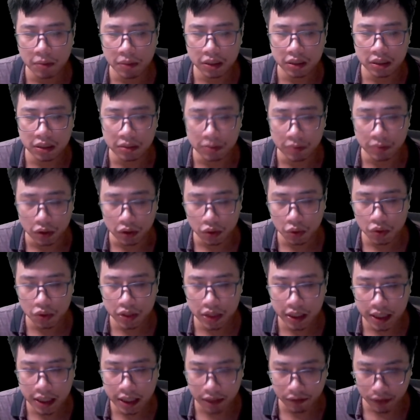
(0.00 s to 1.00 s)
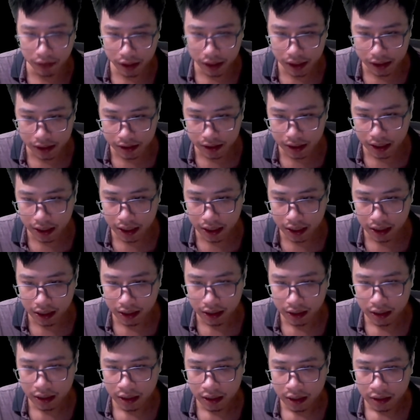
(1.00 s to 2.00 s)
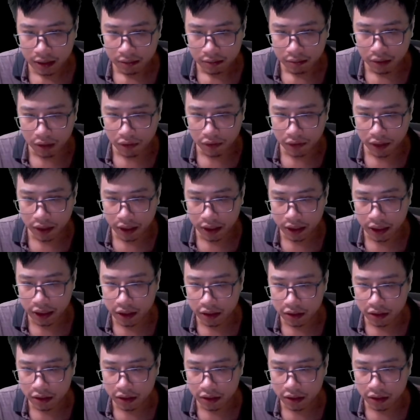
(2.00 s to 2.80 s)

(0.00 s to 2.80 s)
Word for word: Một thân thể không ngờ ngưng tụ từ hư ảnh đó.